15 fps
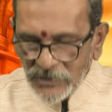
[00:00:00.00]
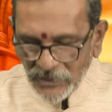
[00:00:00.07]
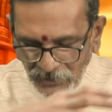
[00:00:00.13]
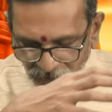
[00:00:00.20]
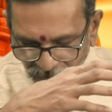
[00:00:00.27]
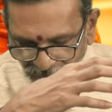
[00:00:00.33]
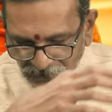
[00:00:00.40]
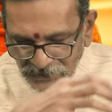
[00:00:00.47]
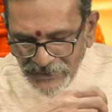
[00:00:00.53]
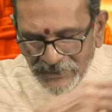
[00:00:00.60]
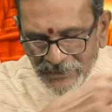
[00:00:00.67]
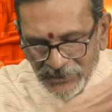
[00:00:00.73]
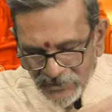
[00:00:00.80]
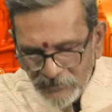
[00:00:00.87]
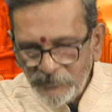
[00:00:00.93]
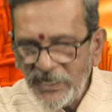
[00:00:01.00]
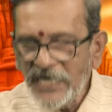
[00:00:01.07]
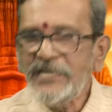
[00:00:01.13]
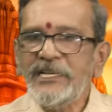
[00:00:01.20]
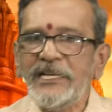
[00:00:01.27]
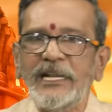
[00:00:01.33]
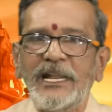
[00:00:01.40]
ఒక ఇంటి నుంచి
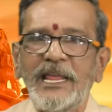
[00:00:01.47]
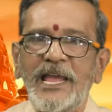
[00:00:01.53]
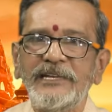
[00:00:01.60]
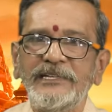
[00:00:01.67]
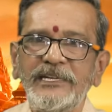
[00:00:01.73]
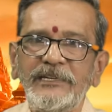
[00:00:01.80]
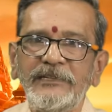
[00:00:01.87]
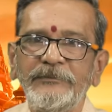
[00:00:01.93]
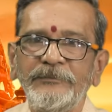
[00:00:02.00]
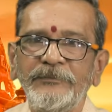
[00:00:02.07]
బయటకు లాగి